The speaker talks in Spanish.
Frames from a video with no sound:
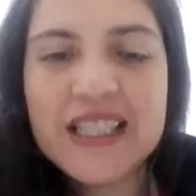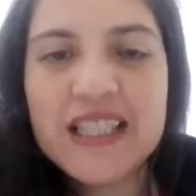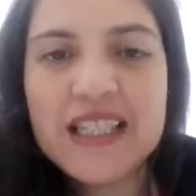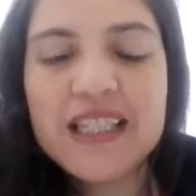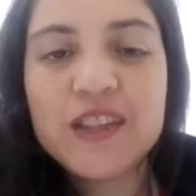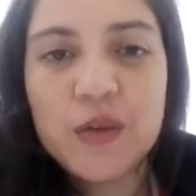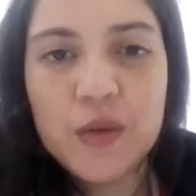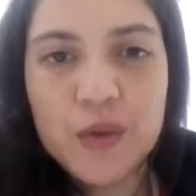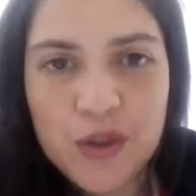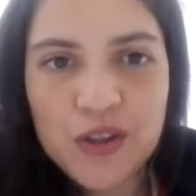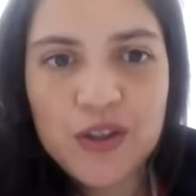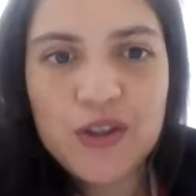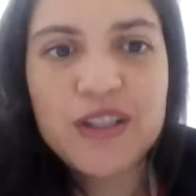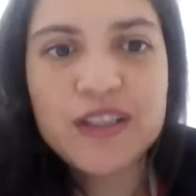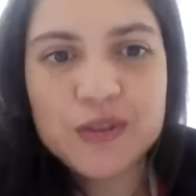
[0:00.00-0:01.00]
eh,
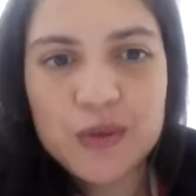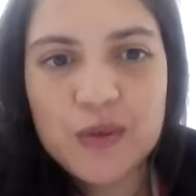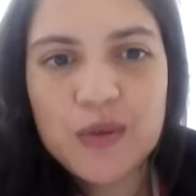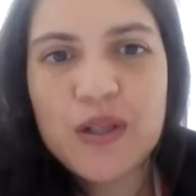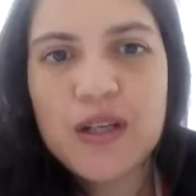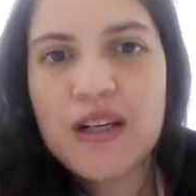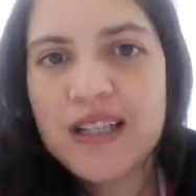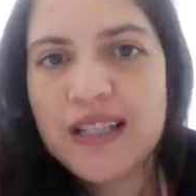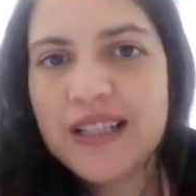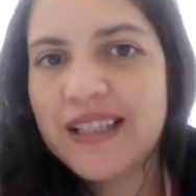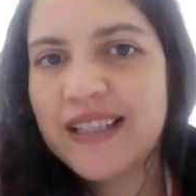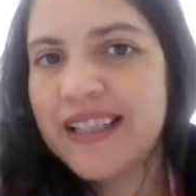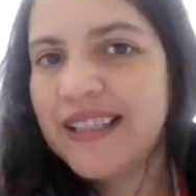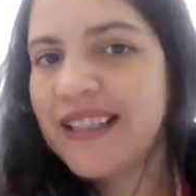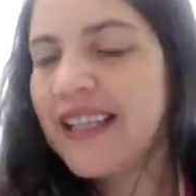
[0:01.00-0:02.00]
estuvo, estuvo
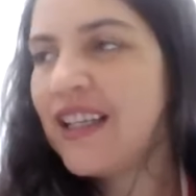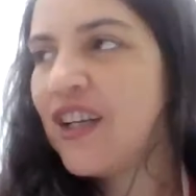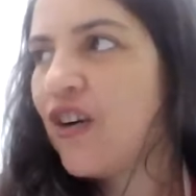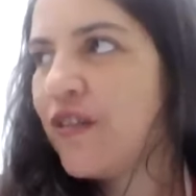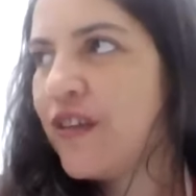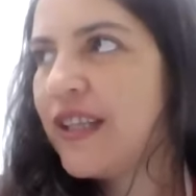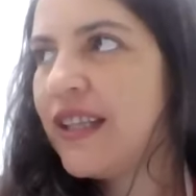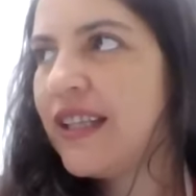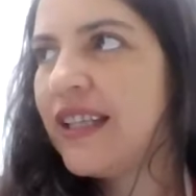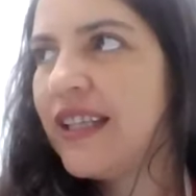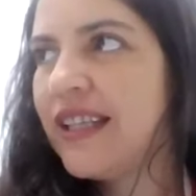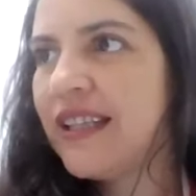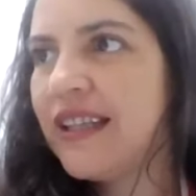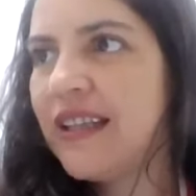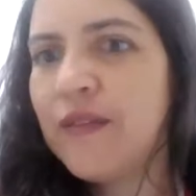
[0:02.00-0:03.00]
eh, en el COVID
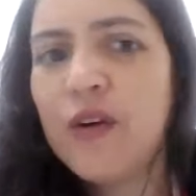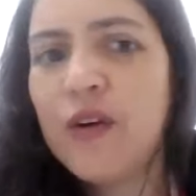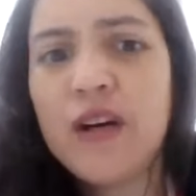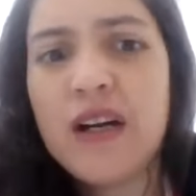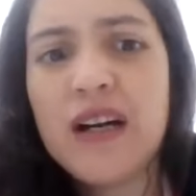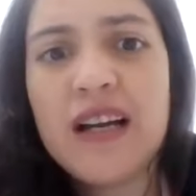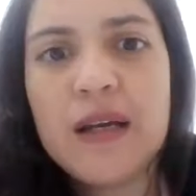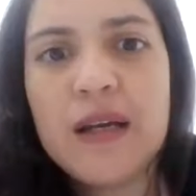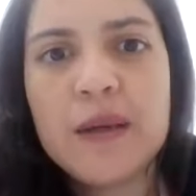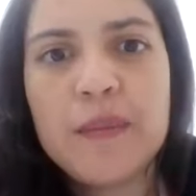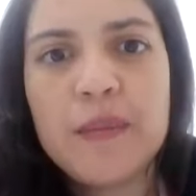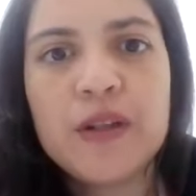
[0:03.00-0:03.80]
eh, de boga,